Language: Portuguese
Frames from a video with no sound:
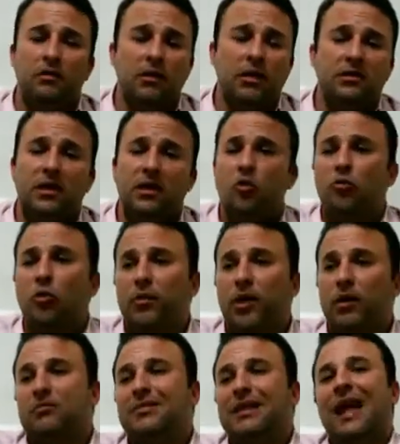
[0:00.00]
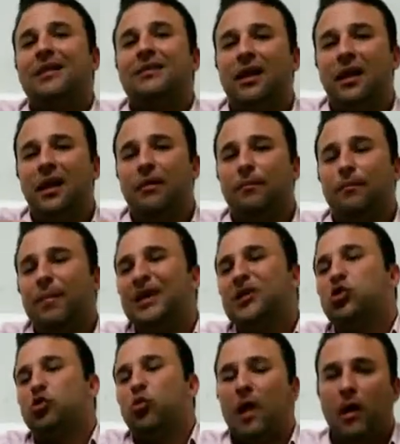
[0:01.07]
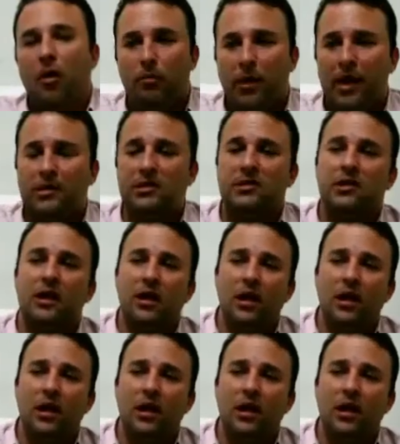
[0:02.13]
quer dizer, em nenhum momento nada pessoal, mas